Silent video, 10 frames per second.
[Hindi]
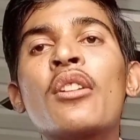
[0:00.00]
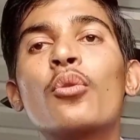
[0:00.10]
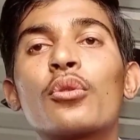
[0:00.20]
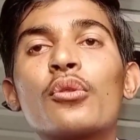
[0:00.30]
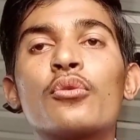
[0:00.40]

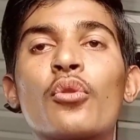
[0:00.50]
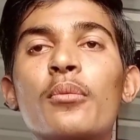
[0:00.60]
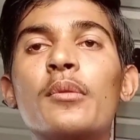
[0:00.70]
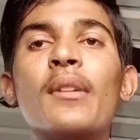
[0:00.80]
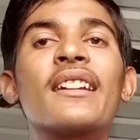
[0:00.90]
दोस्तों जो
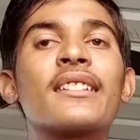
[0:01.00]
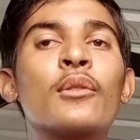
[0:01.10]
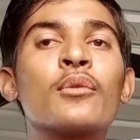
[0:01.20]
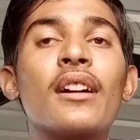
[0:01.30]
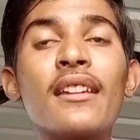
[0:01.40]
भी बात
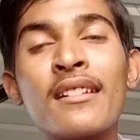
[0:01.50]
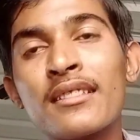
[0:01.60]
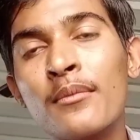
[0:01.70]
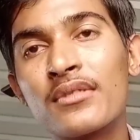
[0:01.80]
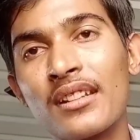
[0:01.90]
कहूँगा
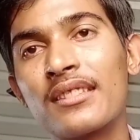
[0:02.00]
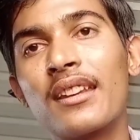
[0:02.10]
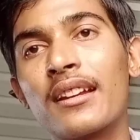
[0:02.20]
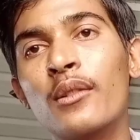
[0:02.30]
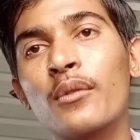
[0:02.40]
एकदम
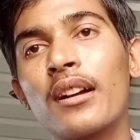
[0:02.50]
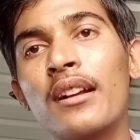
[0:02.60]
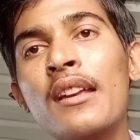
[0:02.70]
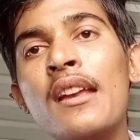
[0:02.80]
सत्य कहूँगा